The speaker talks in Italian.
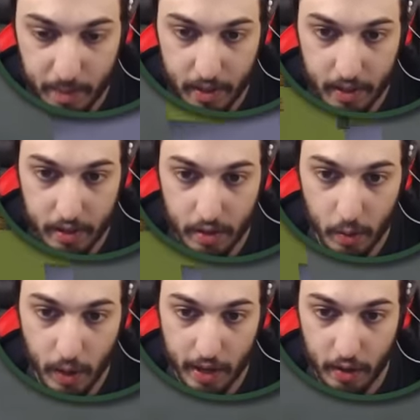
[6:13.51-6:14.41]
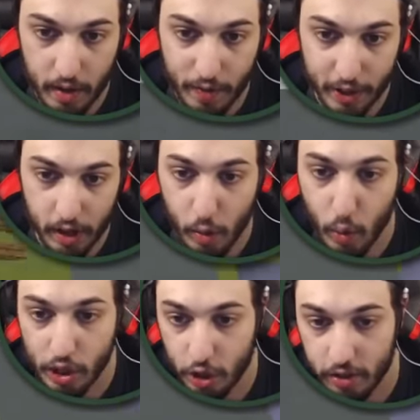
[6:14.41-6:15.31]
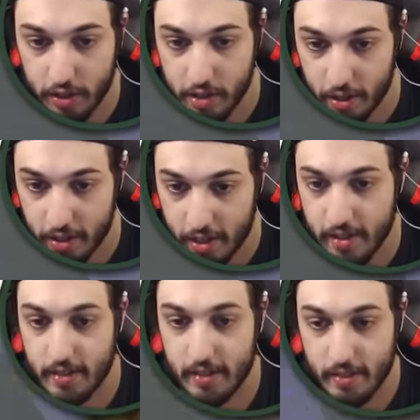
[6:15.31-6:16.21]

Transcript: aspetta che adesso le guardo, gli faccio le guanciotte rosa.